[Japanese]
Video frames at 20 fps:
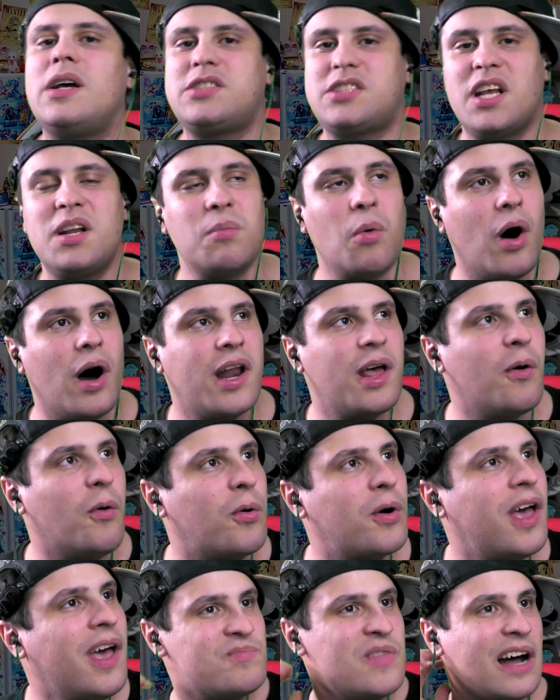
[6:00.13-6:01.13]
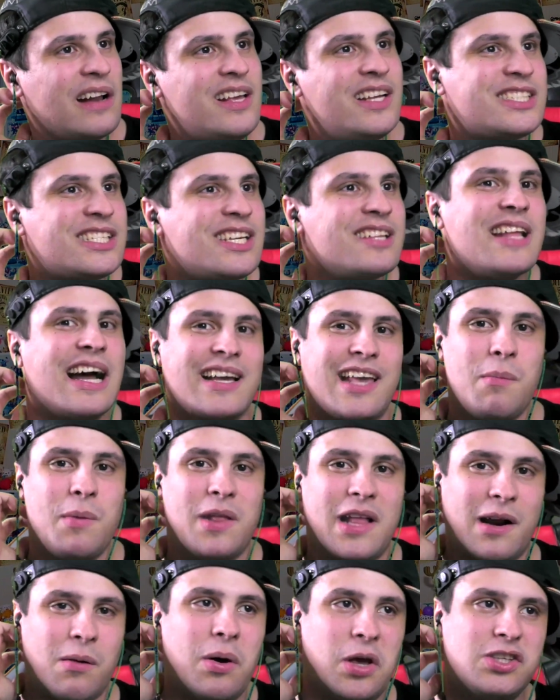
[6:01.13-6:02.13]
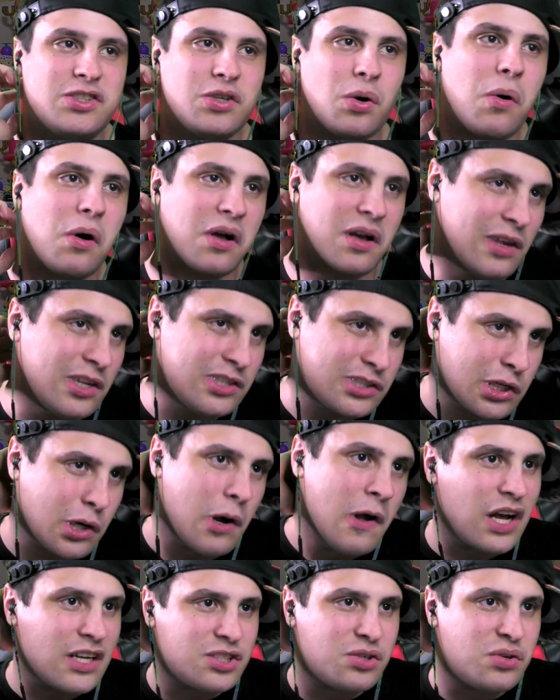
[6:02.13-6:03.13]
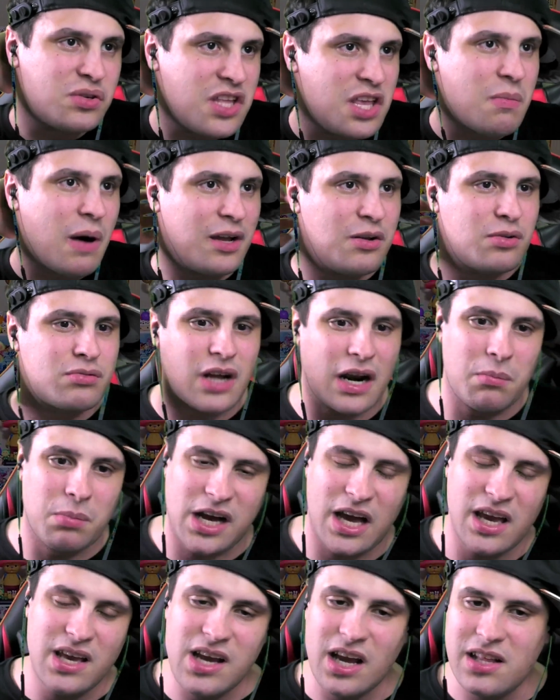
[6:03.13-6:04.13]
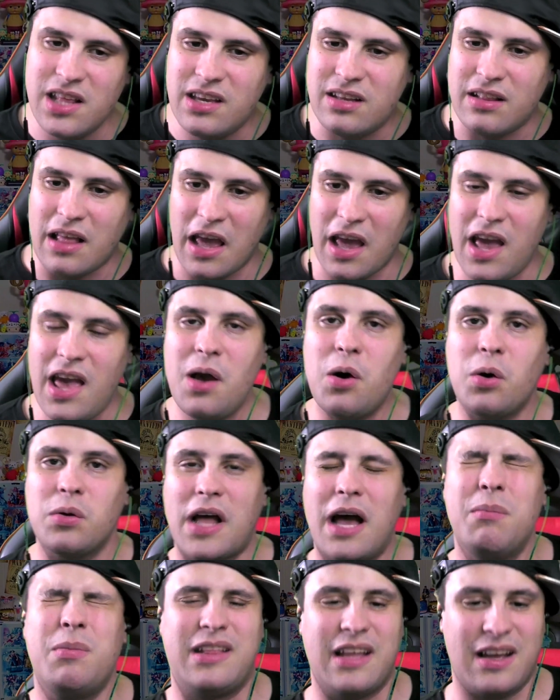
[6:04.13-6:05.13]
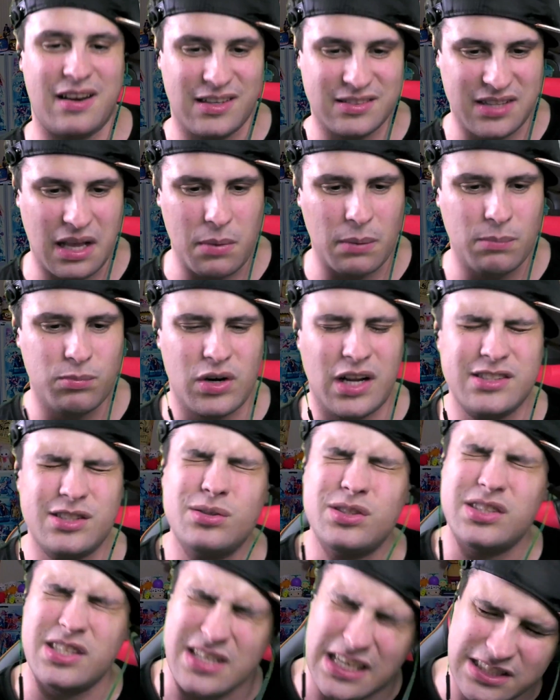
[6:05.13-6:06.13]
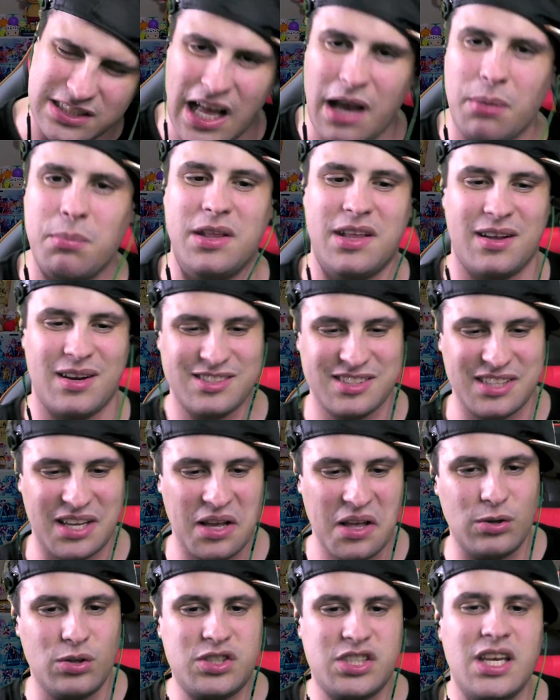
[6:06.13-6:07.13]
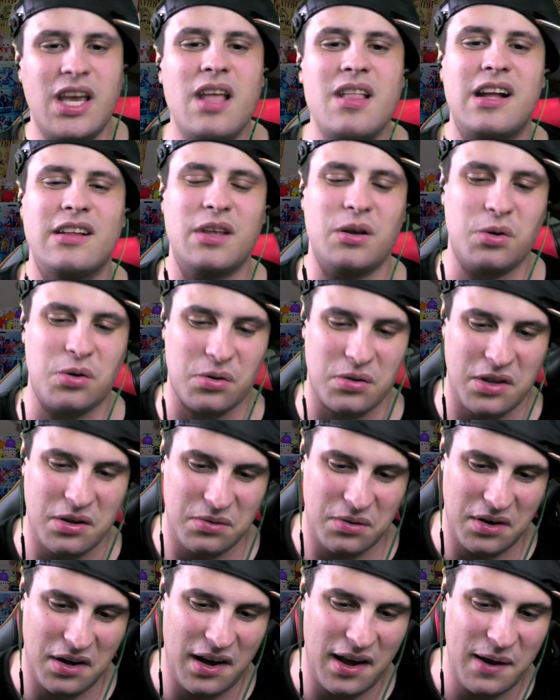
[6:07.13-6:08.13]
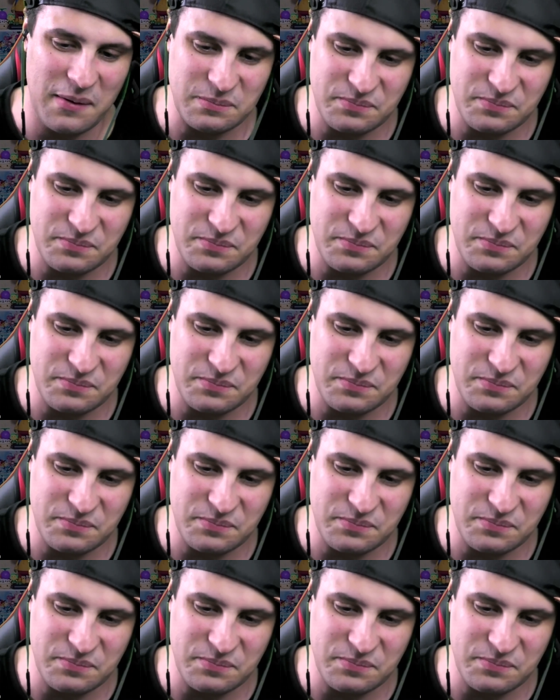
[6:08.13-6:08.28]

乱してるもん。あれ、俺、何人だっけみたいな。まあ、一応、一応、ブラジルに今いるから、まあ、海外人気でええよな、みたいなさ。まあ、ブラジル人だしな、みたいなさ。不思議になってくるんだよね。はい。